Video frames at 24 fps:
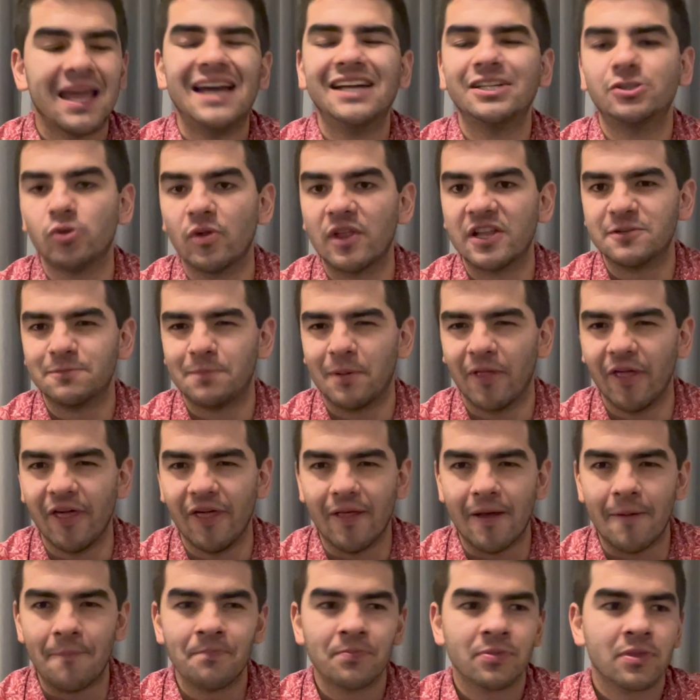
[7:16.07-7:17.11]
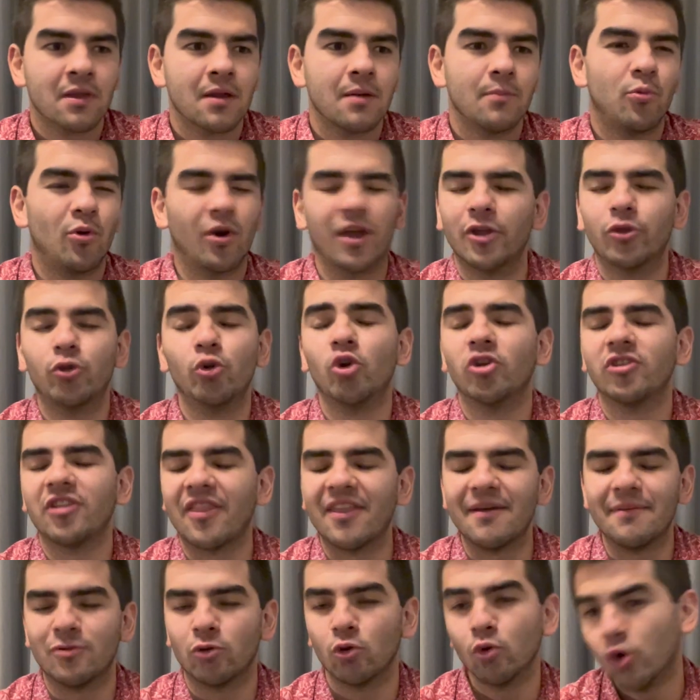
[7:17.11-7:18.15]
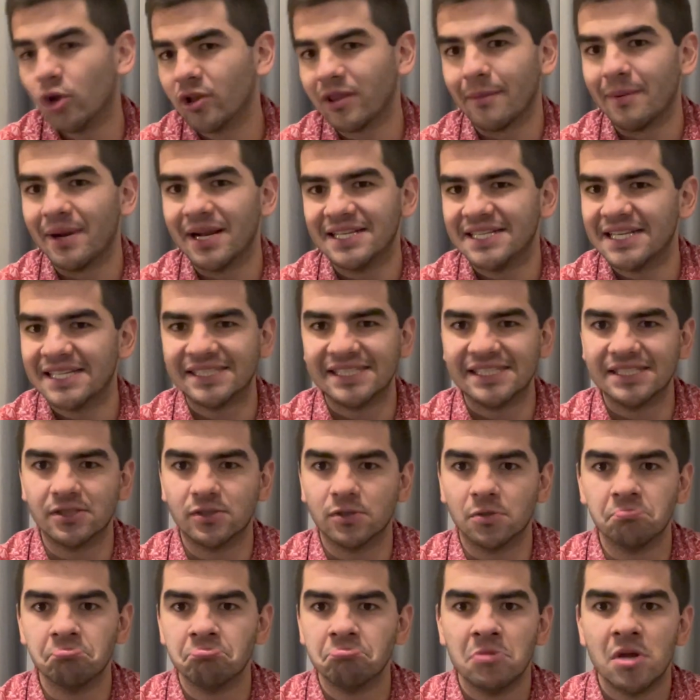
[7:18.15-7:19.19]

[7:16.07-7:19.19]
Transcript: es tu despedida. Porque tú no, te tú no te merecías esto.